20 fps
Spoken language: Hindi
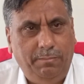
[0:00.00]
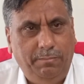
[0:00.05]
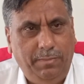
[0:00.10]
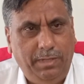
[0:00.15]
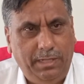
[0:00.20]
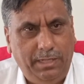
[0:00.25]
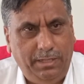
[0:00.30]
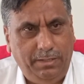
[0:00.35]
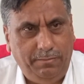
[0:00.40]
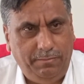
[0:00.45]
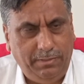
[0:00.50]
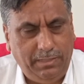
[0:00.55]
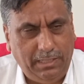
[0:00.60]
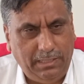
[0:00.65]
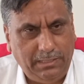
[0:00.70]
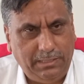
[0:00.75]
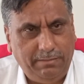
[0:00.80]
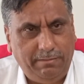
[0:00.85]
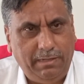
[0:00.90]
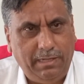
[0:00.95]
मेरे
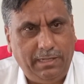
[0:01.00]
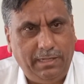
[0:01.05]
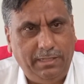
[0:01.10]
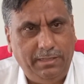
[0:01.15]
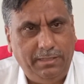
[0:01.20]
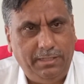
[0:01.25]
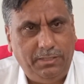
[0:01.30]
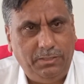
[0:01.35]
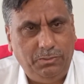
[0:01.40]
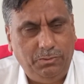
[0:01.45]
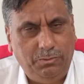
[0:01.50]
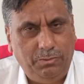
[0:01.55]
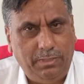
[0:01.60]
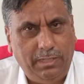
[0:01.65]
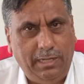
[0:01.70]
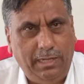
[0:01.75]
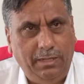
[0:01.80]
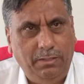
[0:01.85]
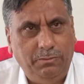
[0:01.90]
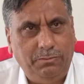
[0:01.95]
विधानसभा के अंदर जो हो
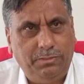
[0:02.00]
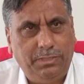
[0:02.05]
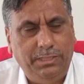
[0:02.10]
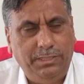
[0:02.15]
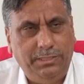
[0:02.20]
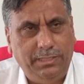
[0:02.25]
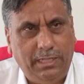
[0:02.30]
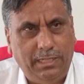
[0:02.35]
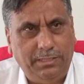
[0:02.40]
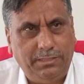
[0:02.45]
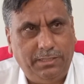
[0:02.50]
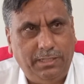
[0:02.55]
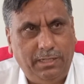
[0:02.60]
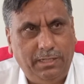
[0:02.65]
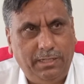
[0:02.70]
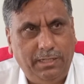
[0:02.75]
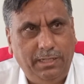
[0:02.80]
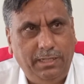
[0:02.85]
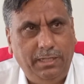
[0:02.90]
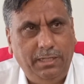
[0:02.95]
रहा है उसकी जांच
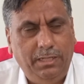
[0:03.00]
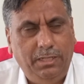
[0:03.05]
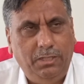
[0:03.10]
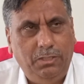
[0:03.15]
करके